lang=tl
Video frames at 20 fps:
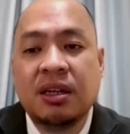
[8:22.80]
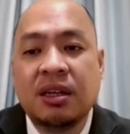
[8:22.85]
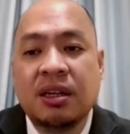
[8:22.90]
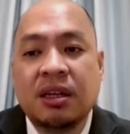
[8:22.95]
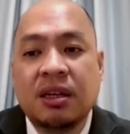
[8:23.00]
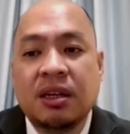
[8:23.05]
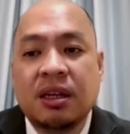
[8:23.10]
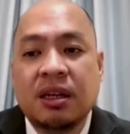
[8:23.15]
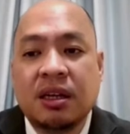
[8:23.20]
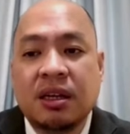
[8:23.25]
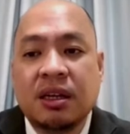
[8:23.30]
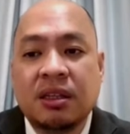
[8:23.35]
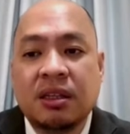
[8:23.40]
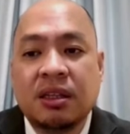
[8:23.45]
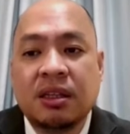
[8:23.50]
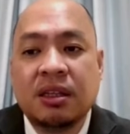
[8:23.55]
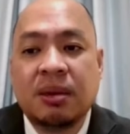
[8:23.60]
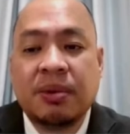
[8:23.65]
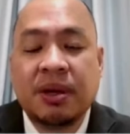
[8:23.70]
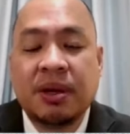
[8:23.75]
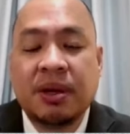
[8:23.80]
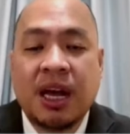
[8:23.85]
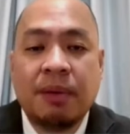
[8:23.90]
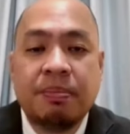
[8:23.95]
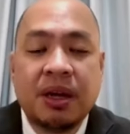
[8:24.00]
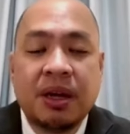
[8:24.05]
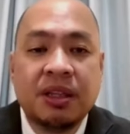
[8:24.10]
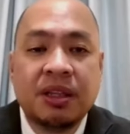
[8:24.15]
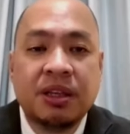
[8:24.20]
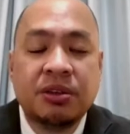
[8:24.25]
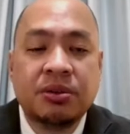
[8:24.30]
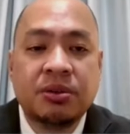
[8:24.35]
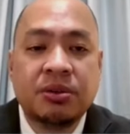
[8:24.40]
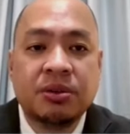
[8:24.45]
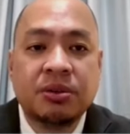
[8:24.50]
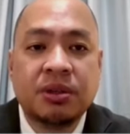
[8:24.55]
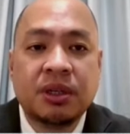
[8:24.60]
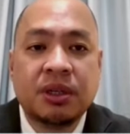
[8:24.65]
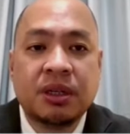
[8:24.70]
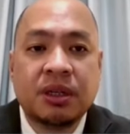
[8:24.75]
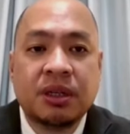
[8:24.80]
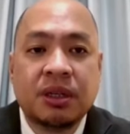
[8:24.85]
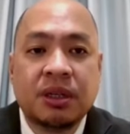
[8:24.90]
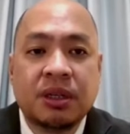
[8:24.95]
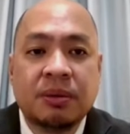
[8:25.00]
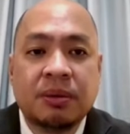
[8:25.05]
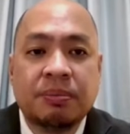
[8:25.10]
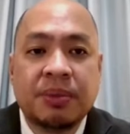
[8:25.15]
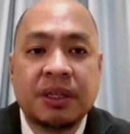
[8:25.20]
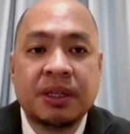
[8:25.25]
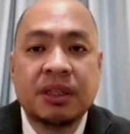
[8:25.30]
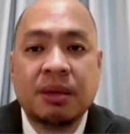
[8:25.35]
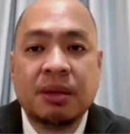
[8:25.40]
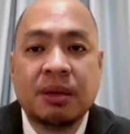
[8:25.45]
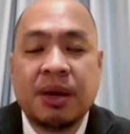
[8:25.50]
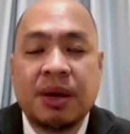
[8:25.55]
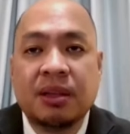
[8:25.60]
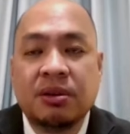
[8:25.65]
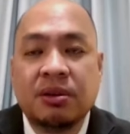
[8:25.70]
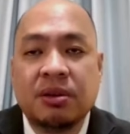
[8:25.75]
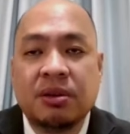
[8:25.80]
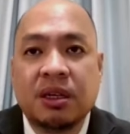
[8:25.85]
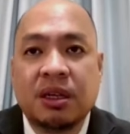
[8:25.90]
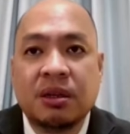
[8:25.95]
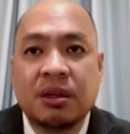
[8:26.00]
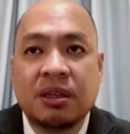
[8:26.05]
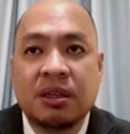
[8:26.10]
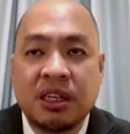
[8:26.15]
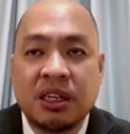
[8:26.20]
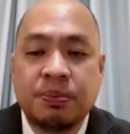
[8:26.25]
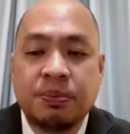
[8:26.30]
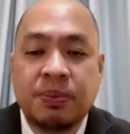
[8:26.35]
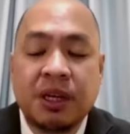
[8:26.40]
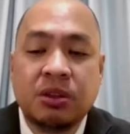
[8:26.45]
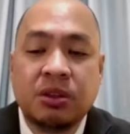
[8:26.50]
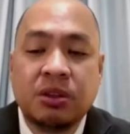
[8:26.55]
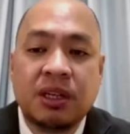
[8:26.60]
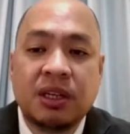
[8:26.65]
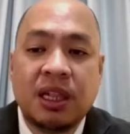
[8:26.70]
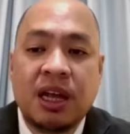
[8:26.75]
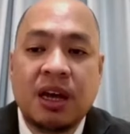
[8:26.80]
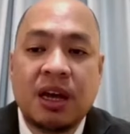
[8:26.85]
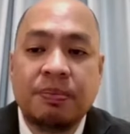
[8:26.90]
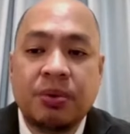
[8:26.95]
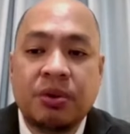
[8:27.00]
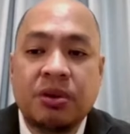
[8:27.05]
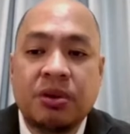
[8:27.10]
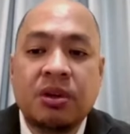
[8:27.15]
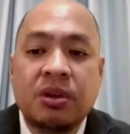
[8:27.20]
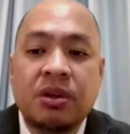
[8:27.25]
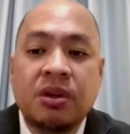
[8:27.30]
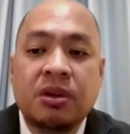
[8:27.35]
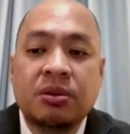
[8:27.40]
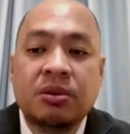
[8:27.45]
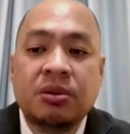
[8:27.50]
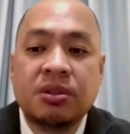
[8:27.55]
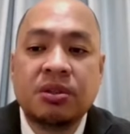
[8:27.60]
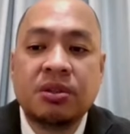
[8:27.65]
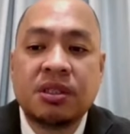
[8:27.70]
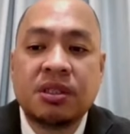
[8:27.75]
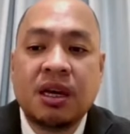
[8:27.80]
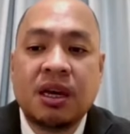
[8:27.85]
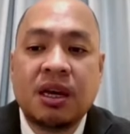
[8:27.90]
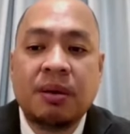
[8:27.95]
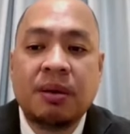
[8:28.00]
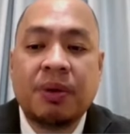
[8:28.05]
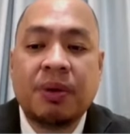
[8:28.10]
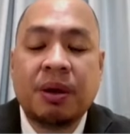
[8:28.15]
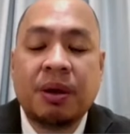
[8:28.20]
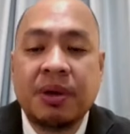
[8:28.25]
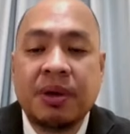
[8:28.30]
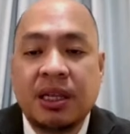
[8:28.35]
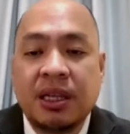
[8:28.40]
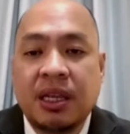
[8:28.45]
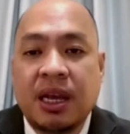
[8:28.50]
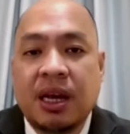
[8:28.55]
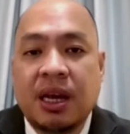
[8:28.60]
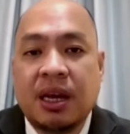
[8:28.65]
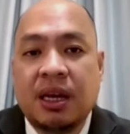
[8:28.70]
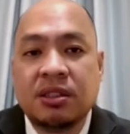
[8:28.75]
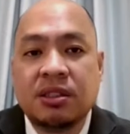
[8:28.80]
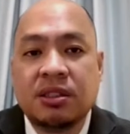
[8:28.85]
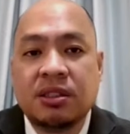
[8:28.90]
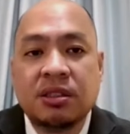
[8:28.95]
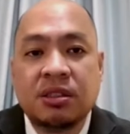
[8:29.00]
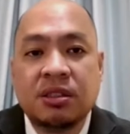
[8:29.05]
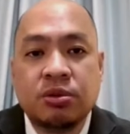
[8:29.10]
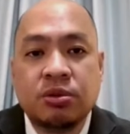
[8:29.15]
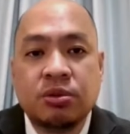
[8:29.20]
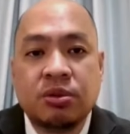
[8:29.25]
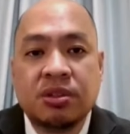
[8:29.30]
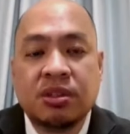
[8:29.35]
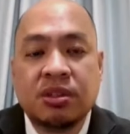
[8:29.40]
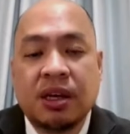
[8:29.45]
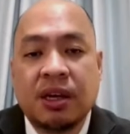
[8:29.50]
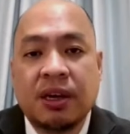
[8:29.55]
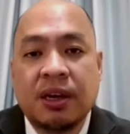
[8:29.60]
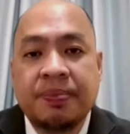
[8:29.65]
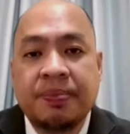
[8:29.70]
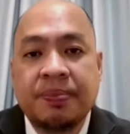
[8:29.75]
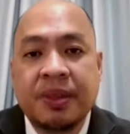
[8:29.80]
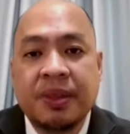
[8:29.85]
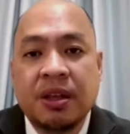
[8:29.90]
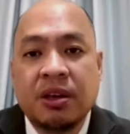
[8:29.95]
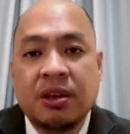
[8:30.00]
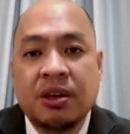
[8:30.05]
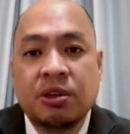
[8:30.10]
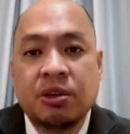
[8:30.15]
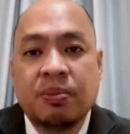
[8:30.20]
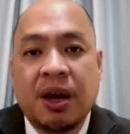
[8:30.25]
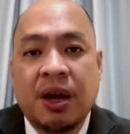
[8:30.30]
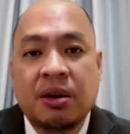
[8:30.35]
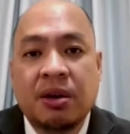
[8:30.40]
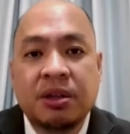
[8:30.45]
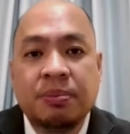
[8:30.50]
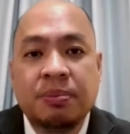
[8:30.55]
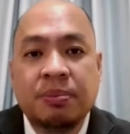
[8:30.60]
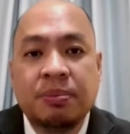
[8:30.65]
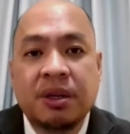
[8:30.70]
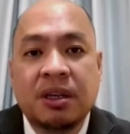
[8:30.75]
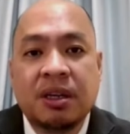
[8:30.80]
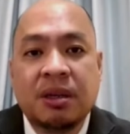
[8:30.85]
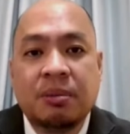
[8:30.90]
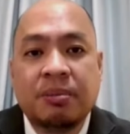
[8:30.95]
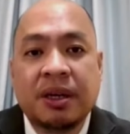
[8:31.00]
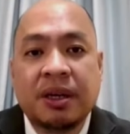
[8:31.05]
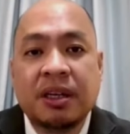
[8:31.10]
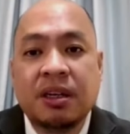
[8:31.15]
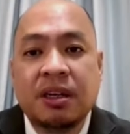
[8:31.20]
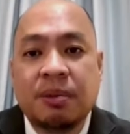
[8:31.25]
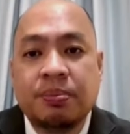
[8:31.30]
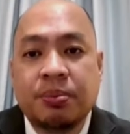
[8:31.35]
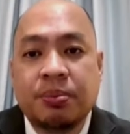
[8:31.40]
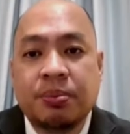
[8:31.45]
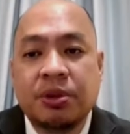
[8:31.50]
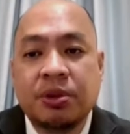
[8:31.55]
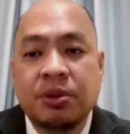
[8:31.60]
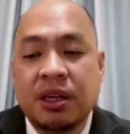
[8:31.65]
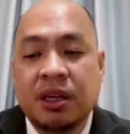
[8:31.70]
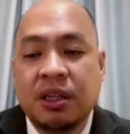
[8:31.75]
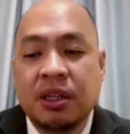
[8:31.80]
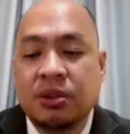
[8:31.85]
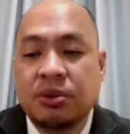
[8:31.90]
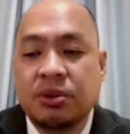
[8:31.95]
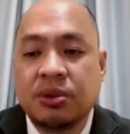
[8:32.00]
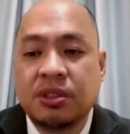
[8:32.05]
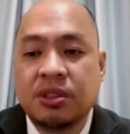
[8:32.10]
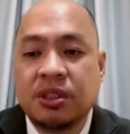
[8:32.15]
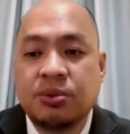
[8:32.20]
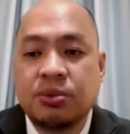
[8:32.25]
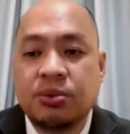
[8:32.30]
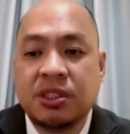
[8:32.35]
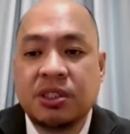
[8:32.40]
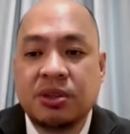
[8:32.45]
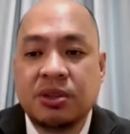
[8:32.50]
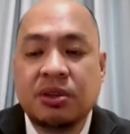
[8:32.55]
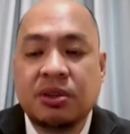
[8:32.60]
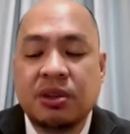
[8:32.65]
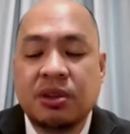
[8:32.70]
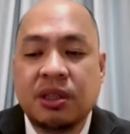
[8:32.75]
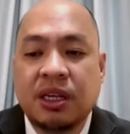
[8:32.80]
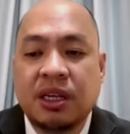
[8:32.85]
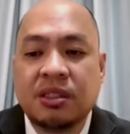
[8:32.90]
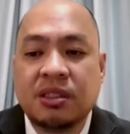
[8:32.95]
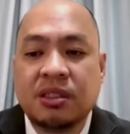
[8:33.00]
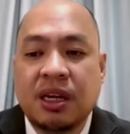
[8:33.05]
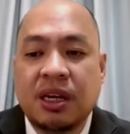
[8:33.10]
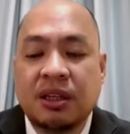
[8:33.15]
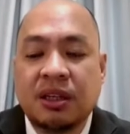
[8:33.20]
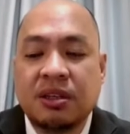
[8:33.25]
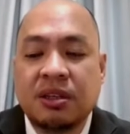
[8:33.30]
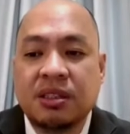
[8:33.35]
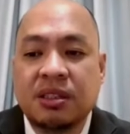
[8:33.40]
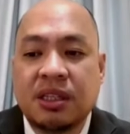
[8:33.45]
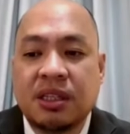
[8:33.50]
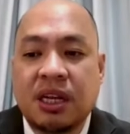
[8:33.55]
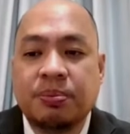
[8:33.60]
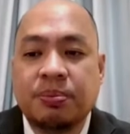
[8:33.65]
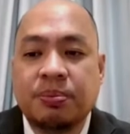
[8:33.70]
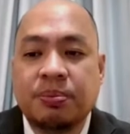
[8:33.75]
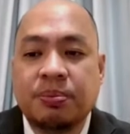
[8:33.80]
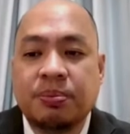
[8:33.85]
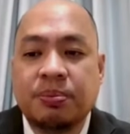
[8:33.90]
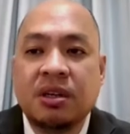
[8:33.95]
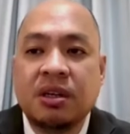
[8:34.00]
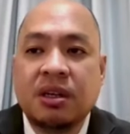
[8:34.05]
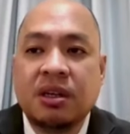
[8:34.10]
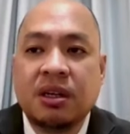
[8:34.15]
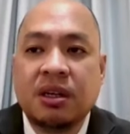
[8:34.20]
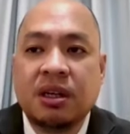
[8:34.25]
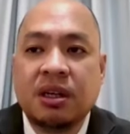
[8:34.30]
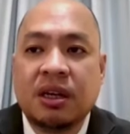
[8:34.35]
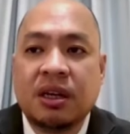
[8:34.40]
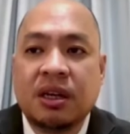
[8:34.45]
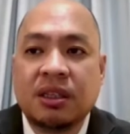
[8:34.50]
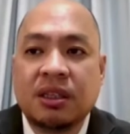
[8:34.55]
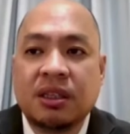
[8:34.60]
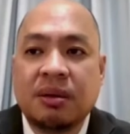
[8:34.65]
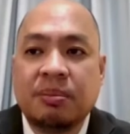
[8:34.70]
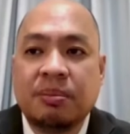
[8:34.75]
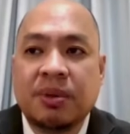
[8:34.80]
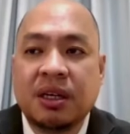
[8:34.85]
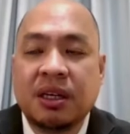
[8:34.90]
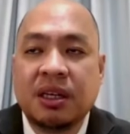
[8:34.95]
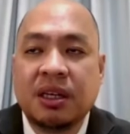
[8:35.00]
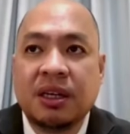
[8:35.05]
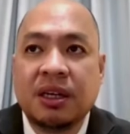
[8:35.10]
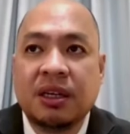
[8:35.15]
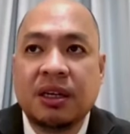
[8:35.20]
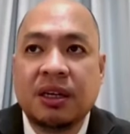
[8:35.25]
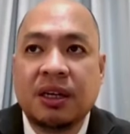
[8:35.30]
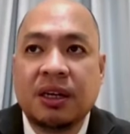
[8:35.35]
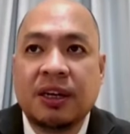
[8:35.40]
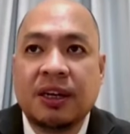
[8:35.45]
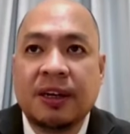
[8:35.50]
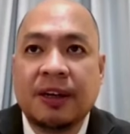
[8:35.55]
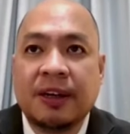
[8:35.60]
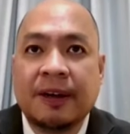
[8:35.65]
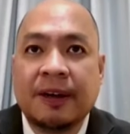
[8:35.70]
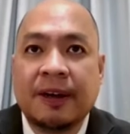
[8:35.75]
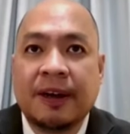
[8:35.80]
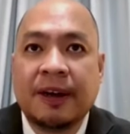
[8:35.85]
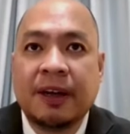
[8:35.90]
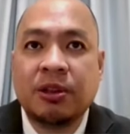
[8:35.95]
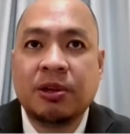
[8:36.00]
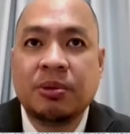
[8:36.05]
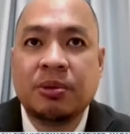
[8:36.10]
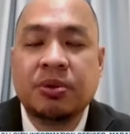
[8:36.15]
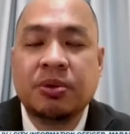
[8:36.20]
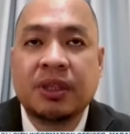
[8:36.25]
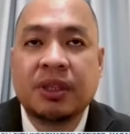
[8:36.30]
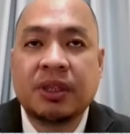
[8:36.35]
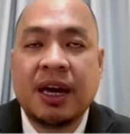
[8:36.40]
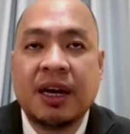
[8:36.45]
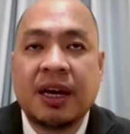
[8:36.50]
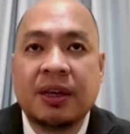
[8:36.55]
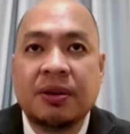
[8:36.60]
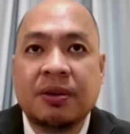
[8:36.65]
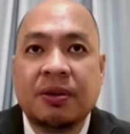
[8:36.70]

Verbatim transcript: eh namayapa na yung uh, biktima no respeto na lang po doon sa pamilya at doon sa yung mga iba uh, mahirap po yung ganitong sitwasyon no let's understand po at uh, maging uh, ano po tayo